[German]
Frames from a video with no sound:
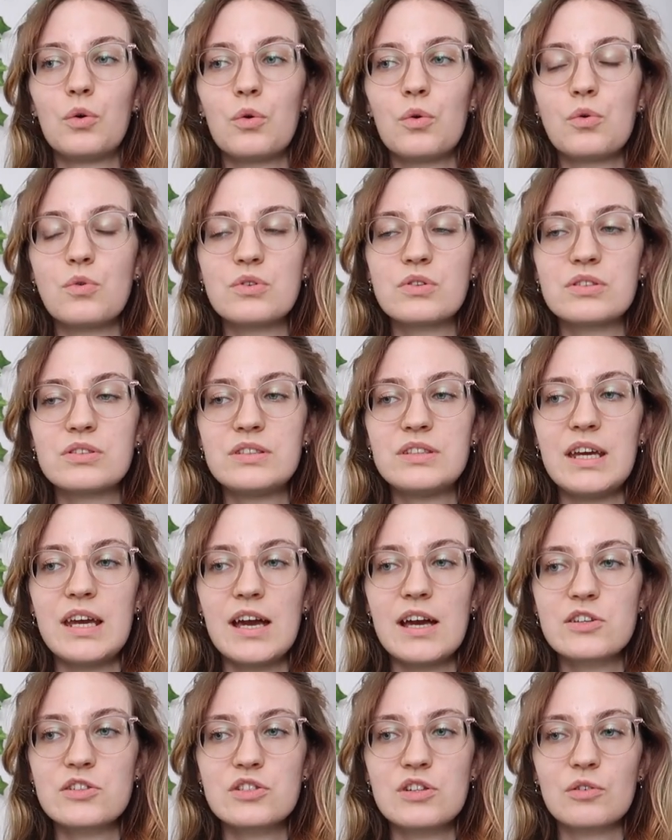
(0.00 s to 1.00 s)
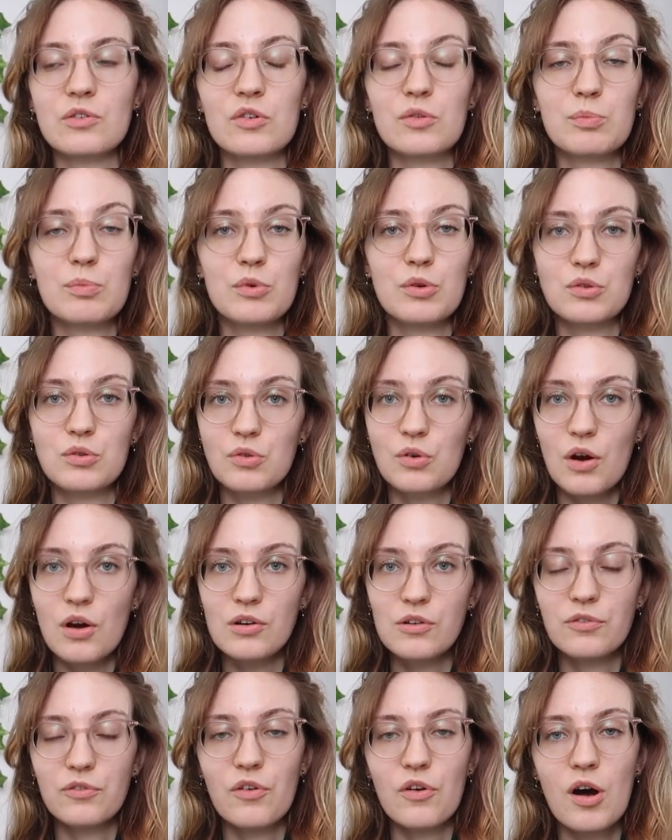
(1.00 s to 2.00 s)
und die
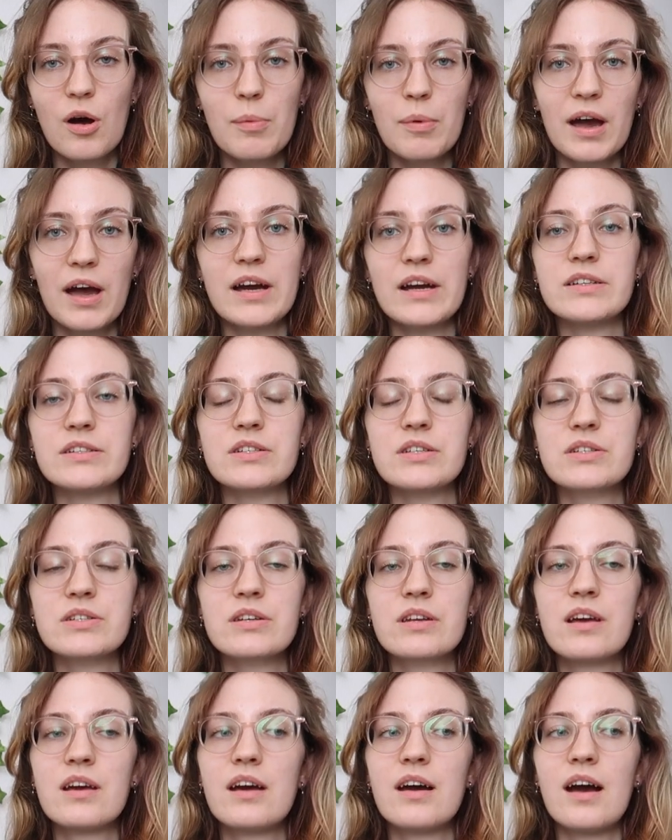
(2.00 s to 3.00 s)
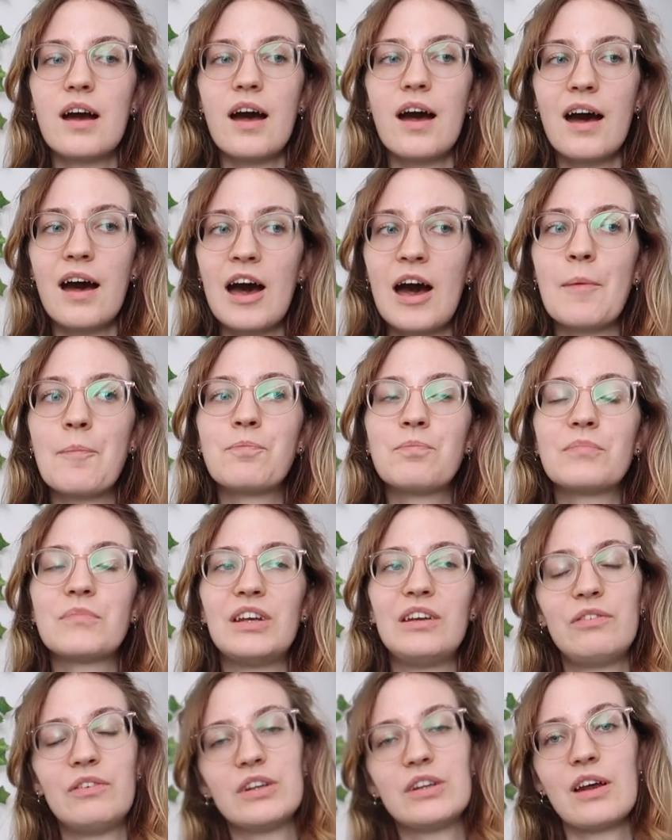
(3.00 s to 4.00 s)
Herstellungsprotokolle vorbereitet haben,
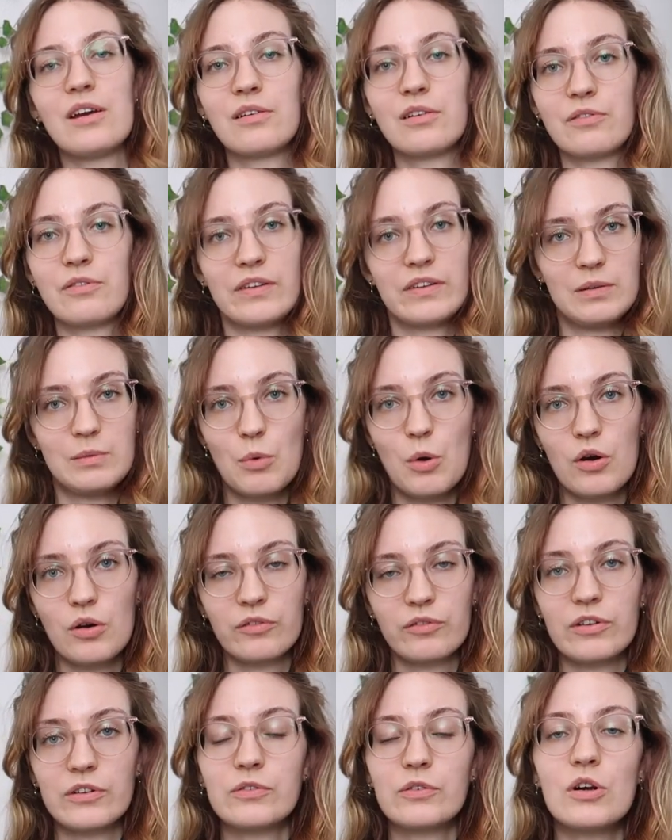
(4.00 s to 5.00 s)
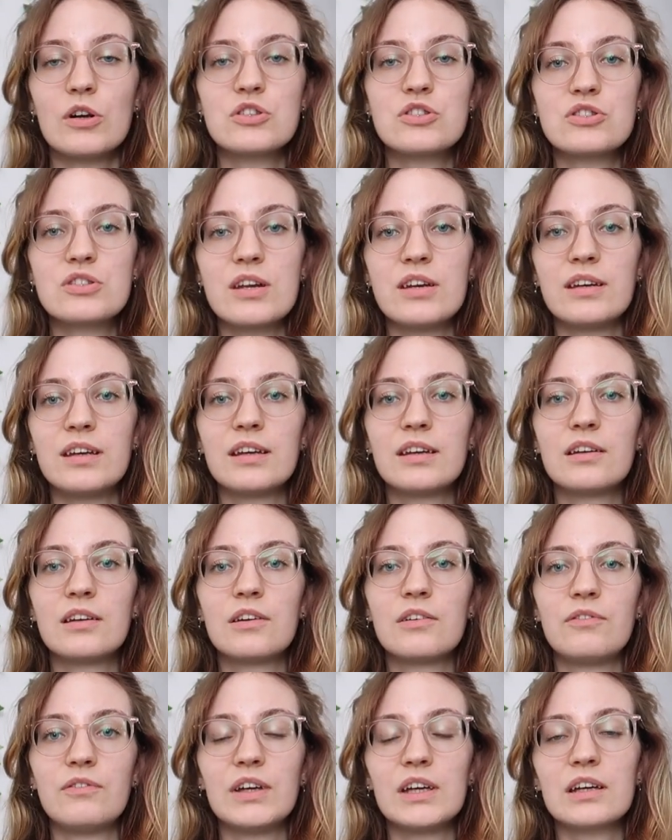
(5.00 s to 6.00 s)
die wir dann quasi morgen vervollständigen,
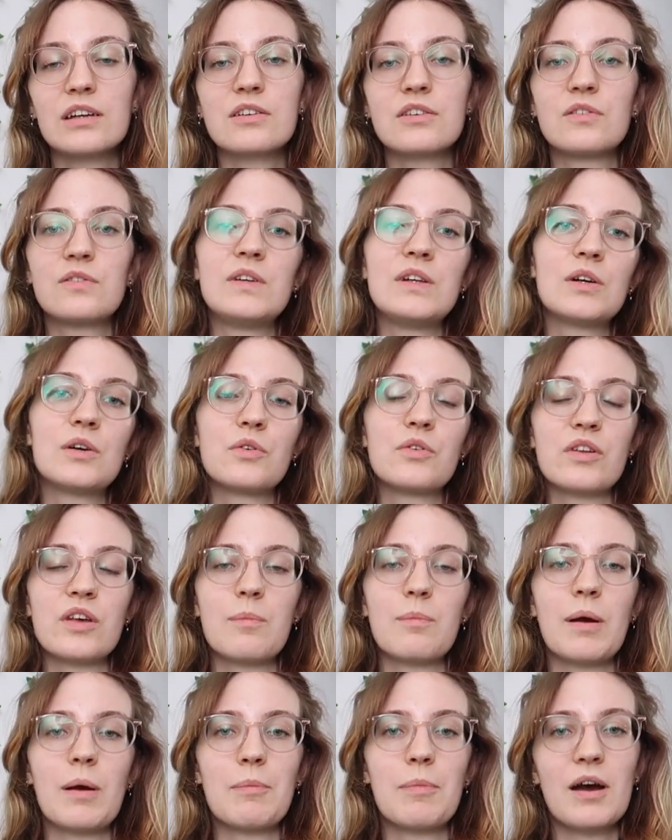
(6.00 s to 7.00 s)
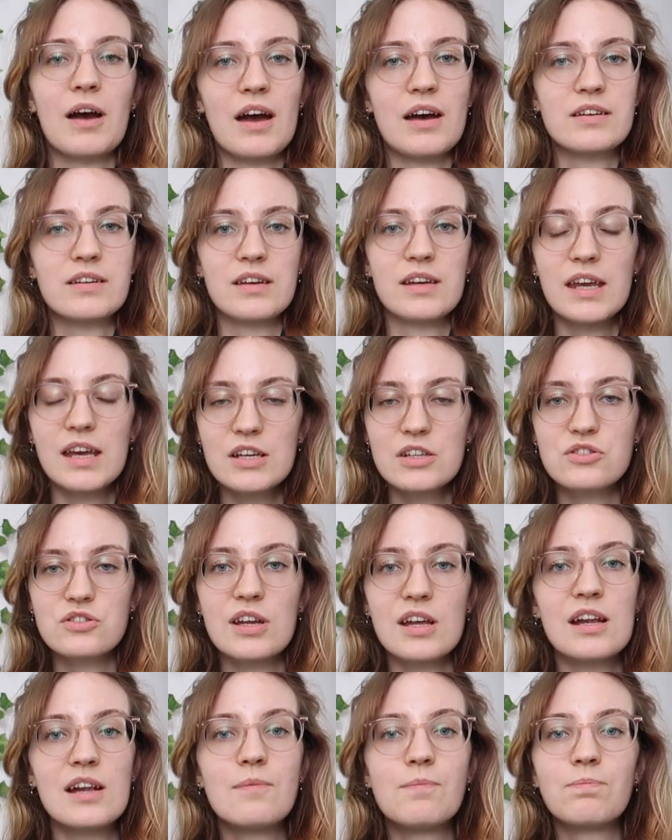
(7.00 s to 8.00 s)
während wir unser Präparat dann
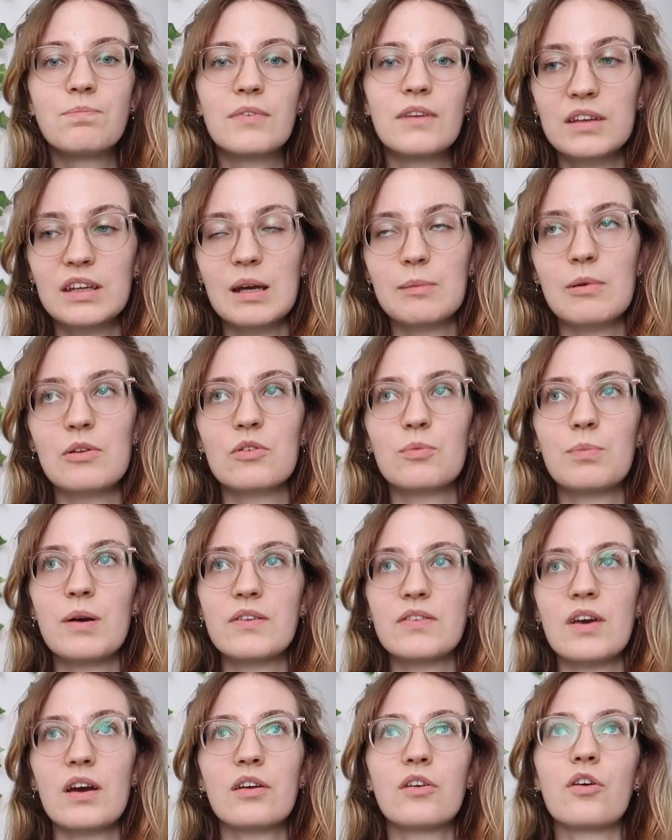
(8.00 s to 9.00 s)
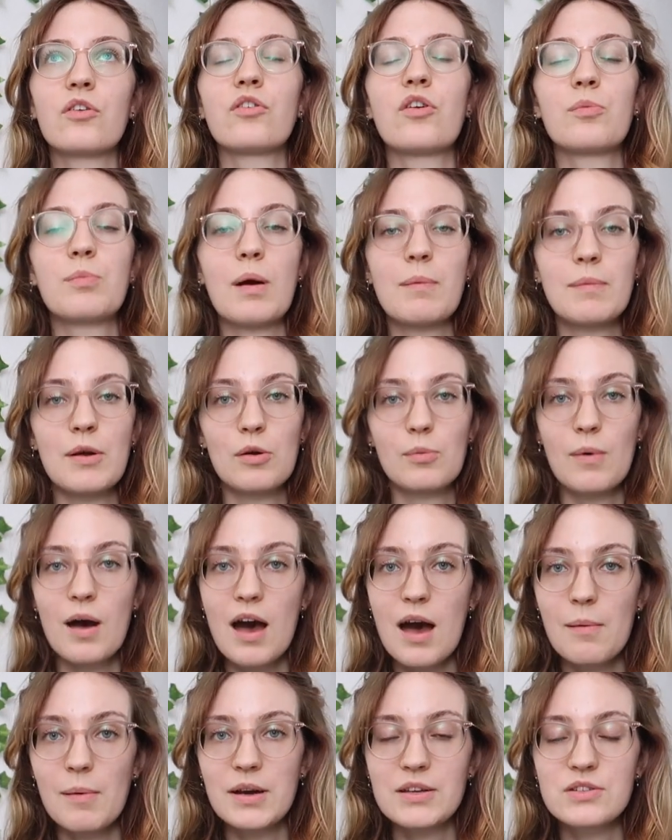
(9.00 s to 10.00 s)
herstellen. Ich habe da so ein paar Sachen auch noch bei mir
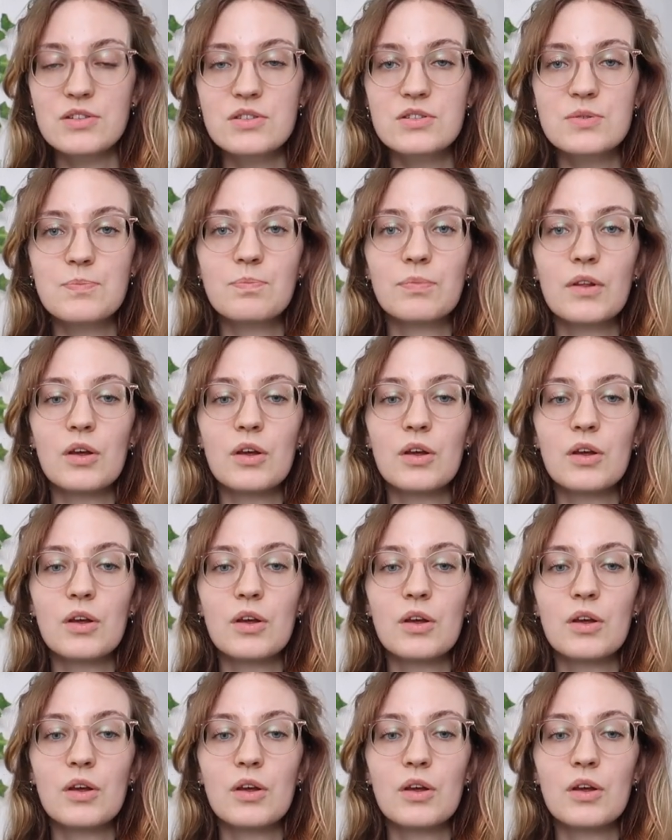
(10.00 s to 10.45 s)
überarbeitet